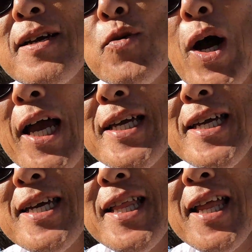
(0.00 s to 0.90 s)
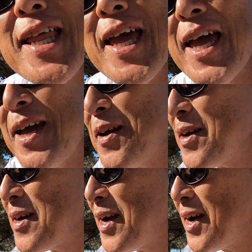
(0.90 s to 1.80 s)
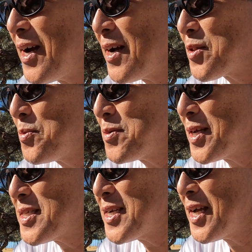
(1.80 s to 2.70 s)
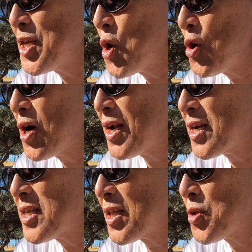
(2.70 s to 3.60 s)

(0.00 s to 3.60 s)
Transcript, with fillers: ワイキキでねあ友達が日本から来た